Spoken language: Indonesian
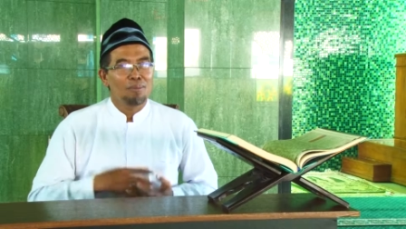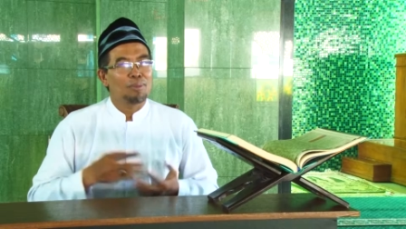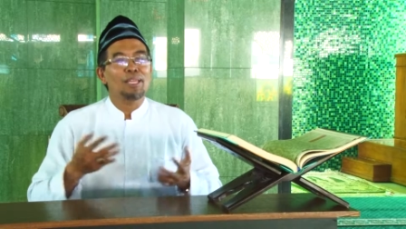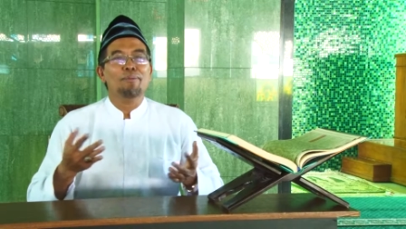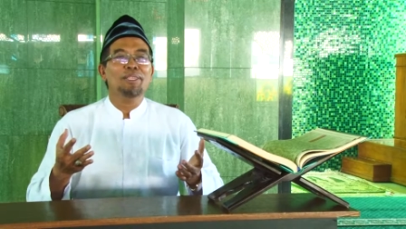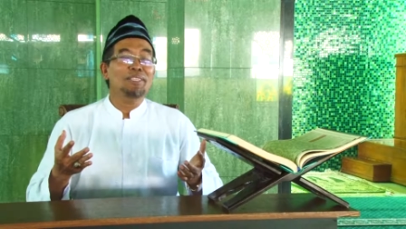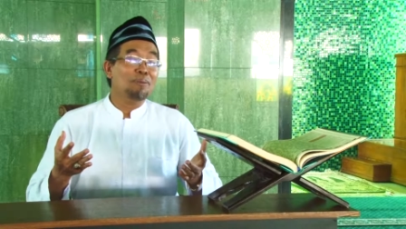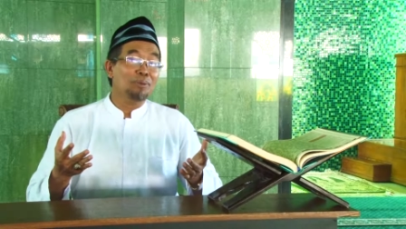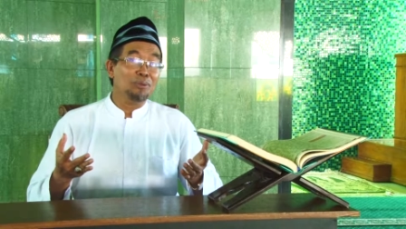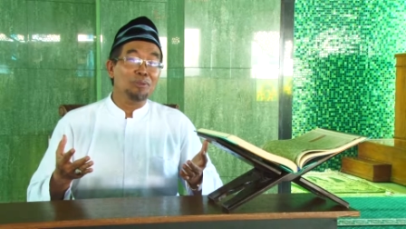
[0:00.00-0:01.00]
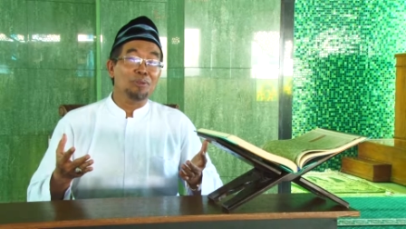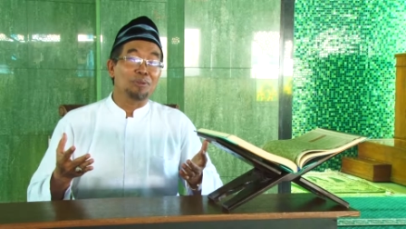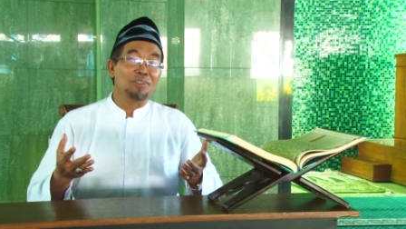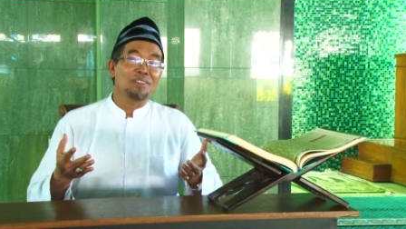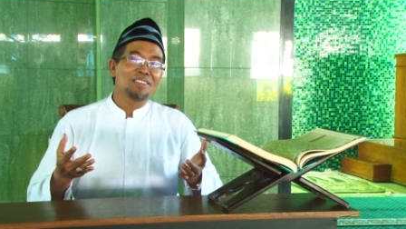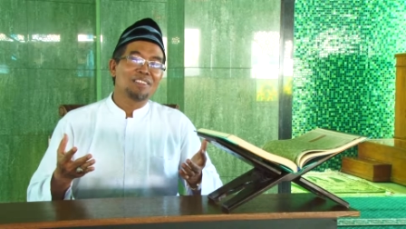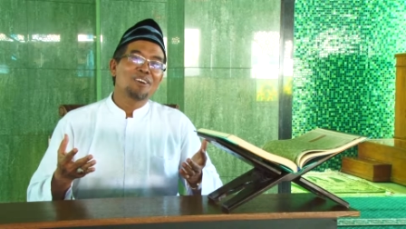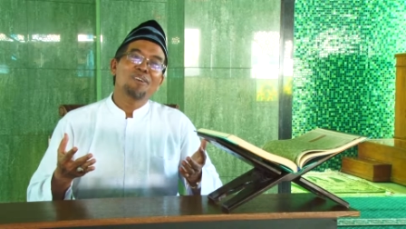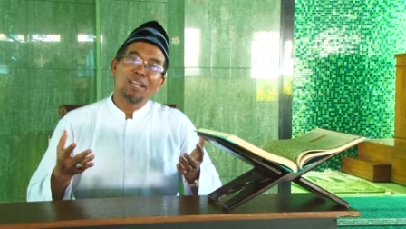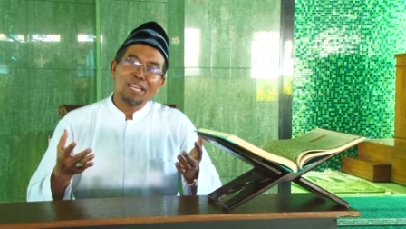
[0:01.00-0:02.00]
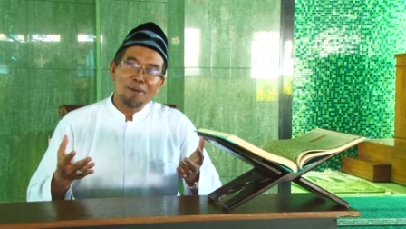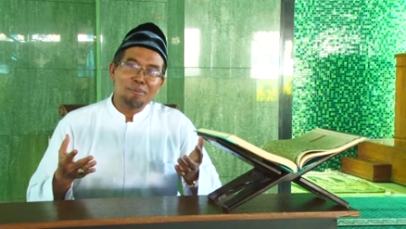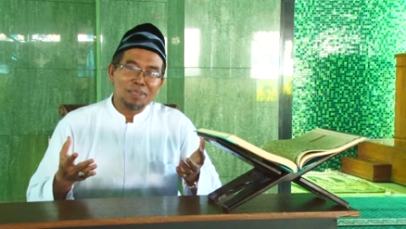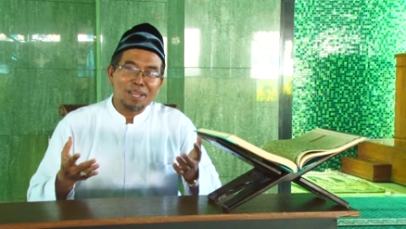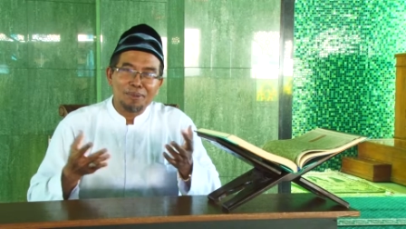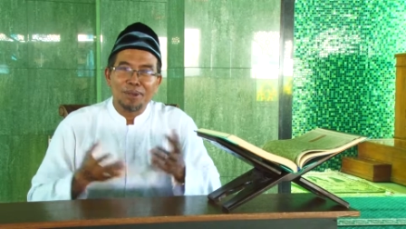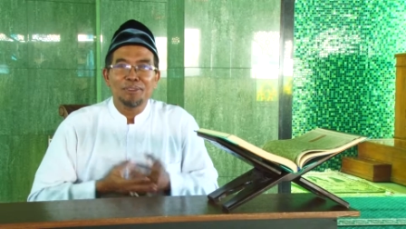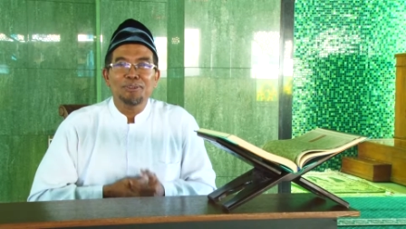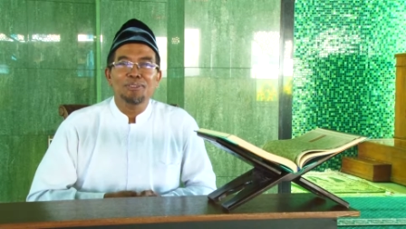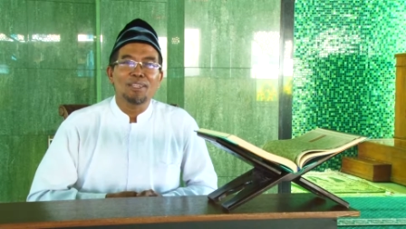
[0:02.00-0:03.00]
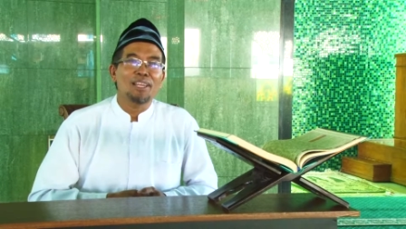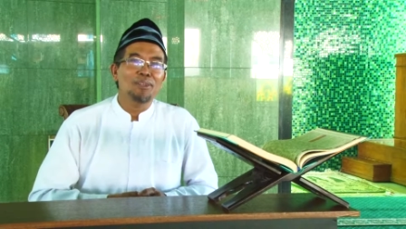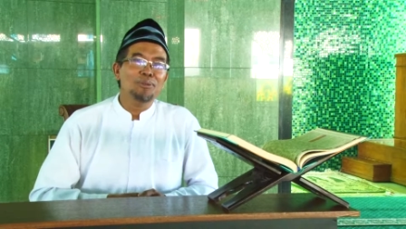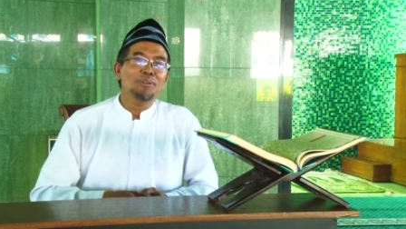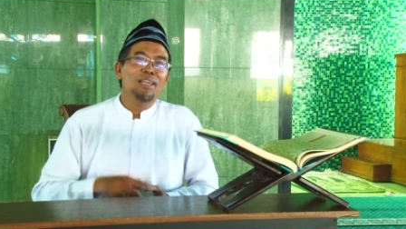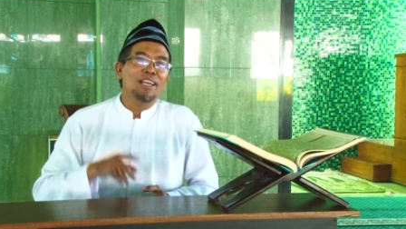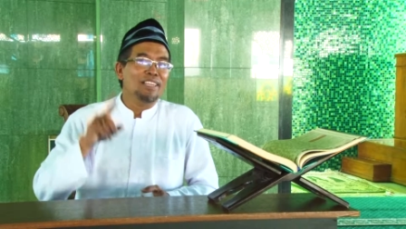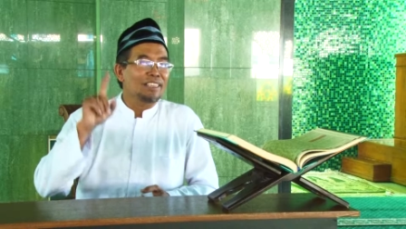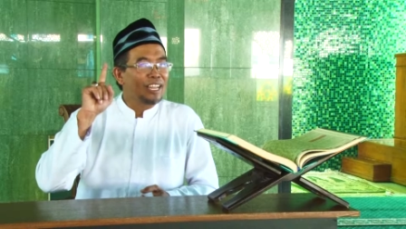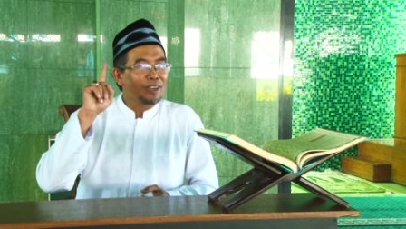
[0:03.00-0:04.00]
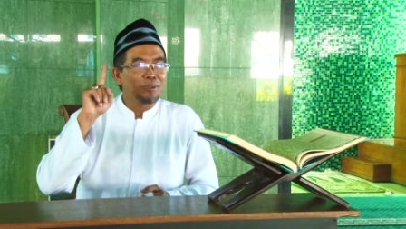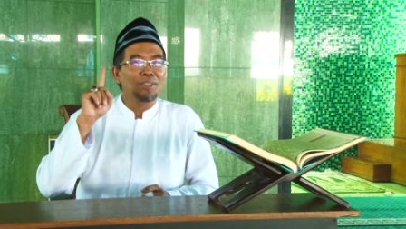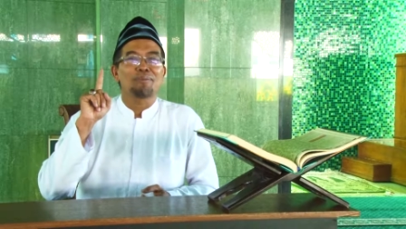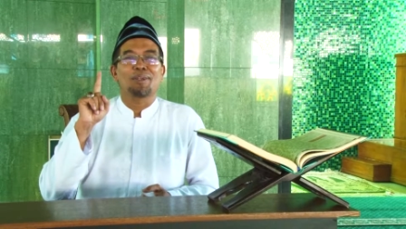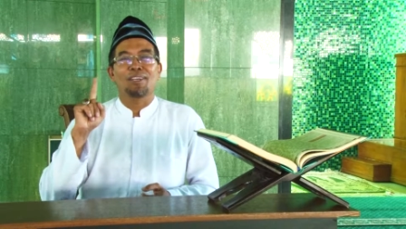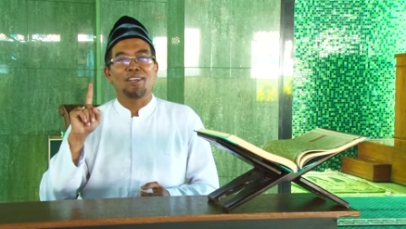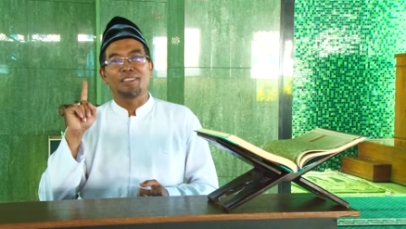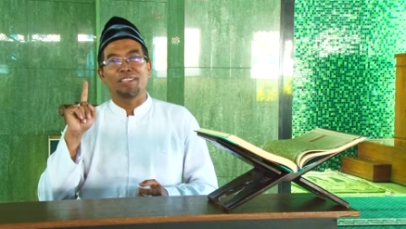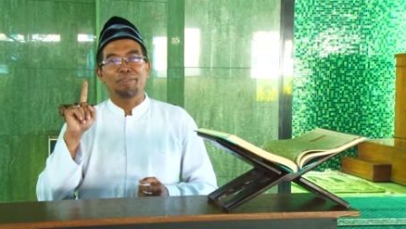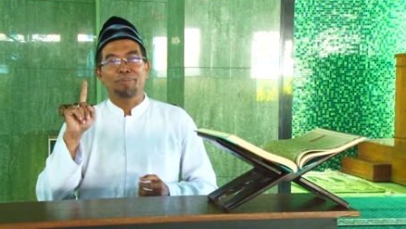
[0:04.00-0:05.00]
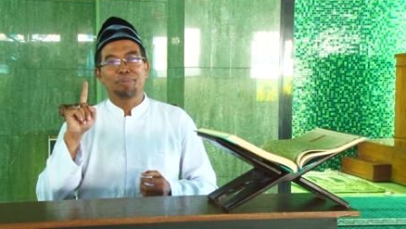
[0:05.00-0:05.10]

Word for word: Betapa tidak beruntung orang yang bertakwa itu selalu hanya takut kepada Allah